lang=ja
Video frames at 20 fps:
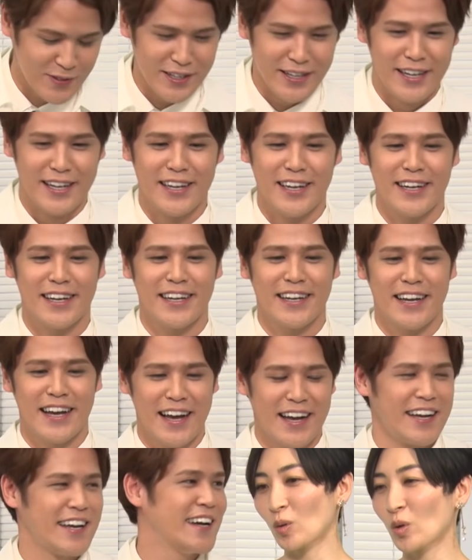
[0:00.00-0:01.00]
はい、つい
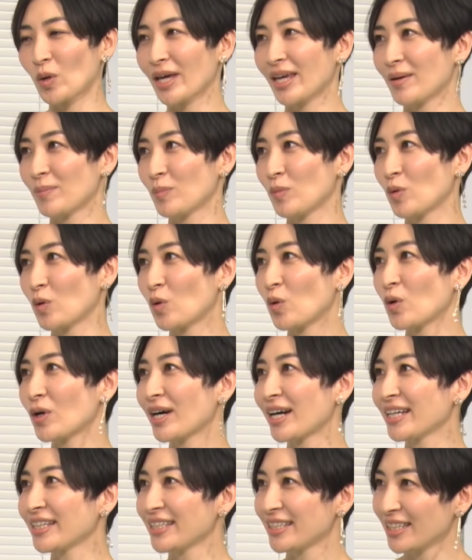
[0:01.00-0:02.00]
に後編も公
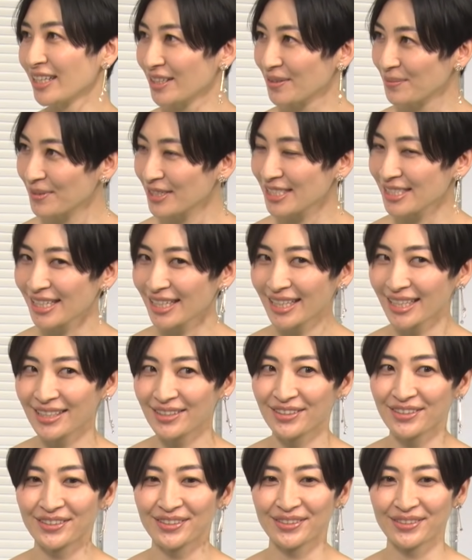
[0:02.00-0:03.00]
開になりましたけど、
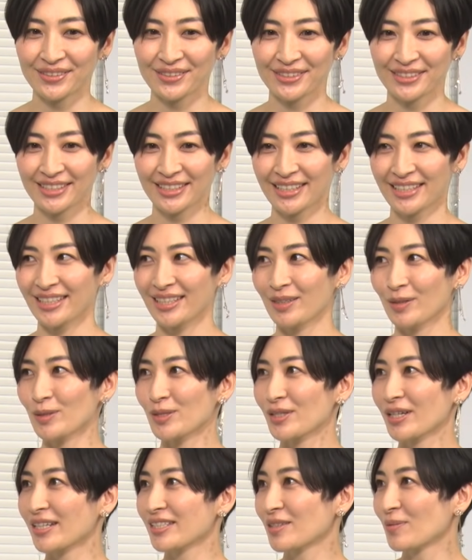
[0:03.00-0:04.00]
はい、
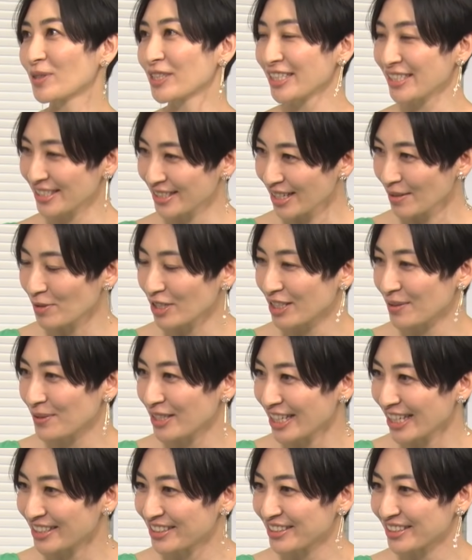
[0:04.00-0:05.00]
お疲れ様でした
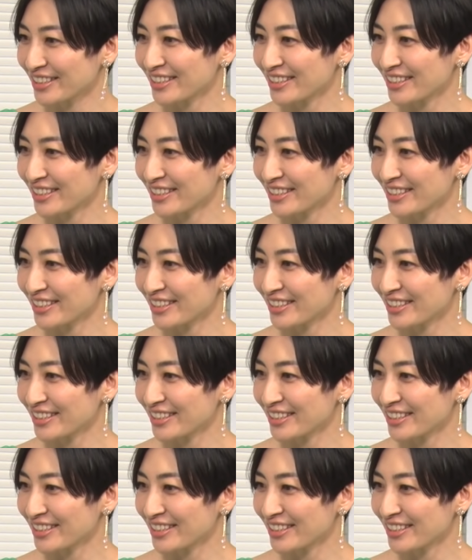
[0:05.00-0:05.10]
ベディビエルいや